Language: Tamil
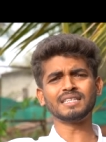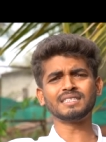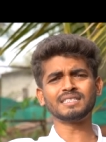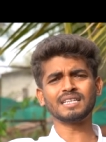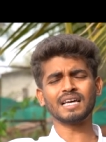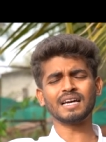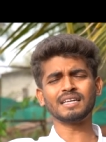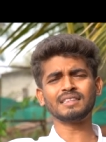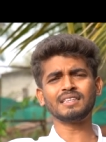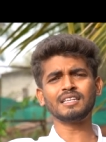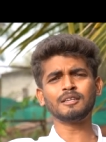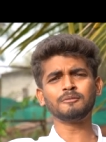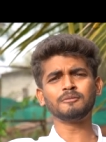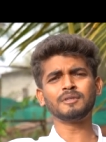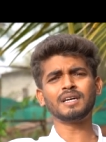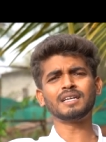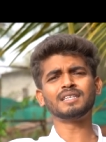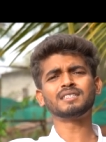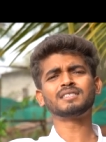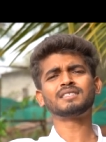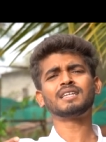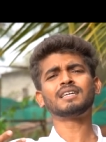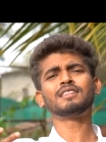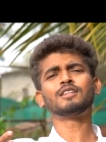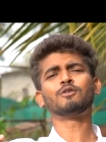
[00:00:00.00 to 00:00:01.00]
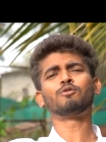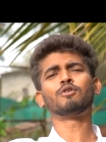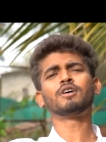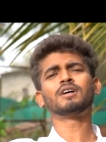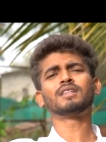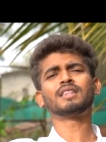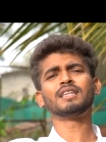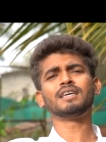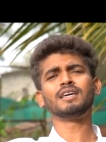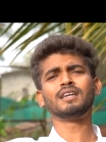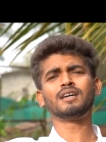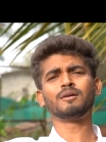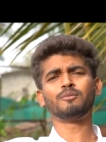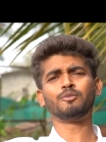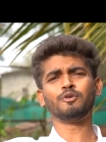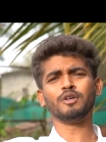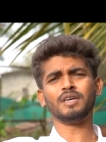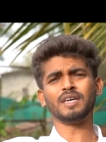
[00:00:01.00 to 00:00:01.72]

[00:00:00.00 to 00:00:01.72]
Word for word: அடைஞ்சிட்டாங்க திருப்தி அடைஞ்சிட்டா இந்த உலகத்தில் இருக்க